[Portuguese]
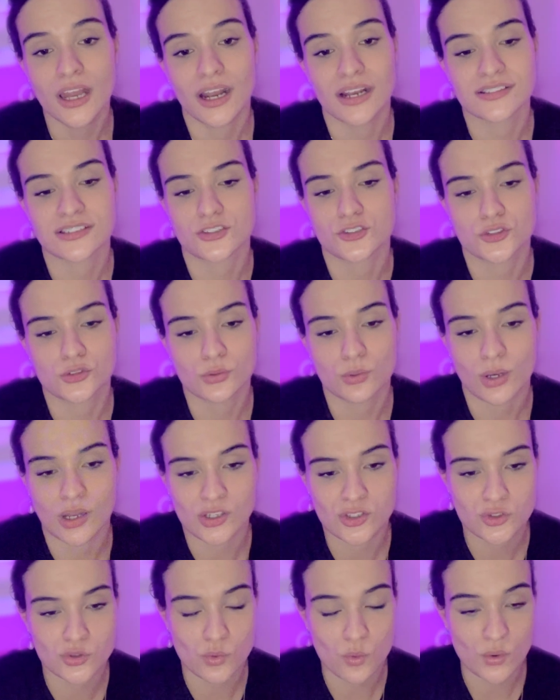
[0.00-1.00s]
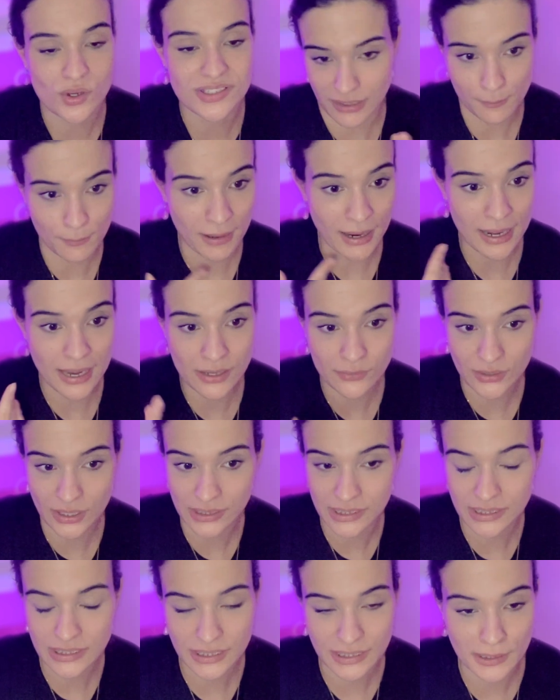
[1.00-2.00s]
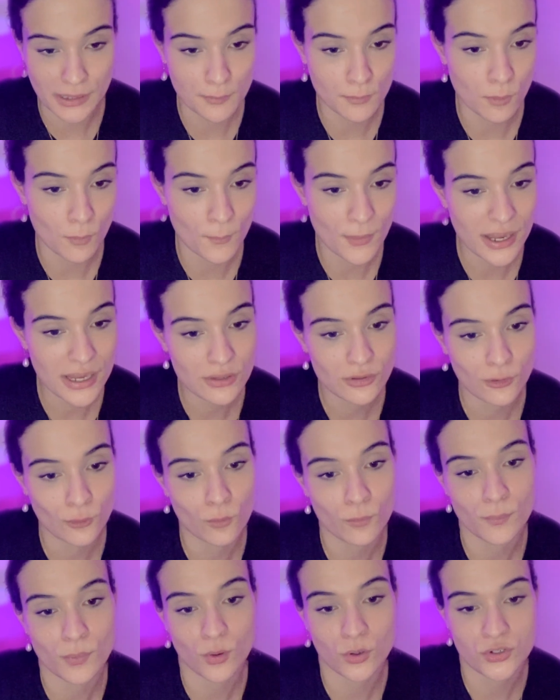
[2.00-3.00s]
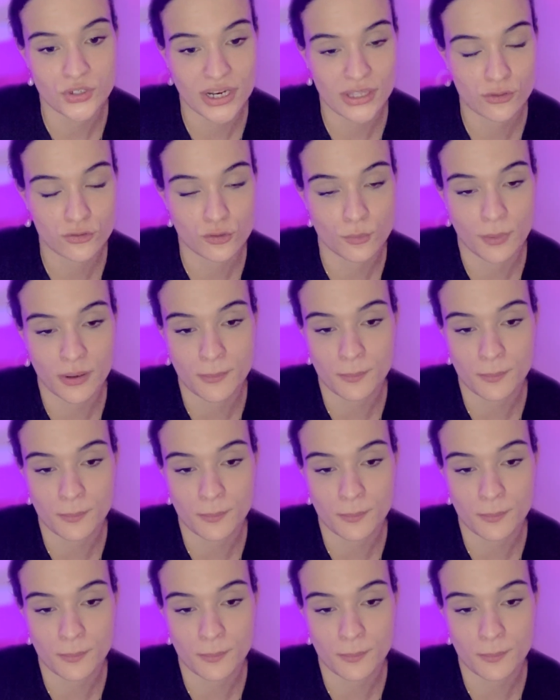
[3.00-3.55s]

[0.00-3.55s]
as articulações, trabalhando ali naquele momento em algum projeto super